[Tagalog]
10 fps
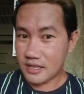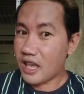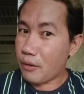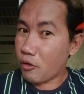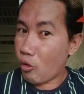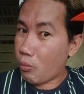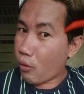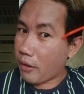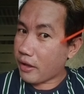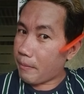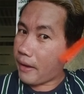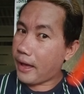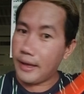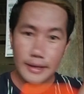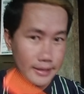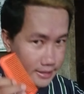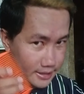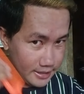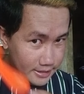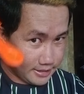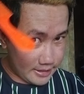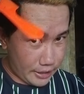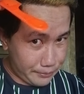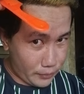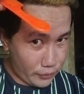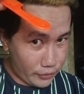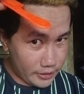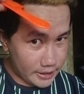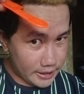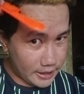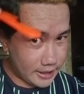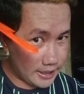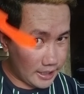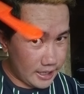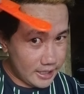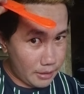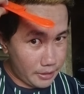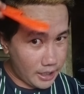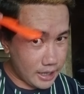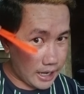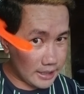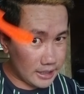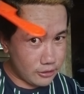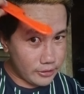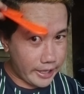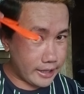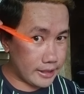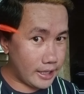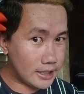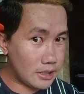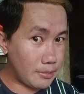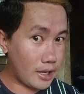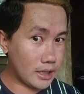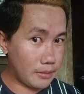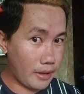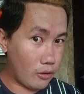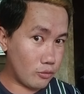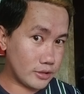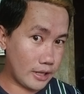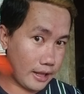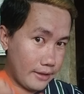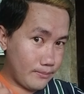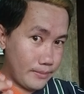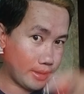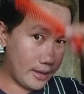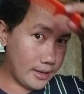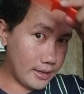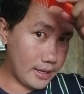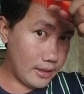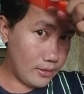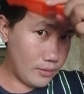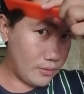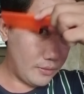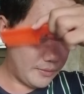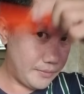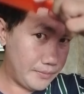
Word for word: Ewan ko kung buhay ka pa. Tapos, sa mga kaklase ko dati, sa mga katrabaho ko sa Life Bank, hello.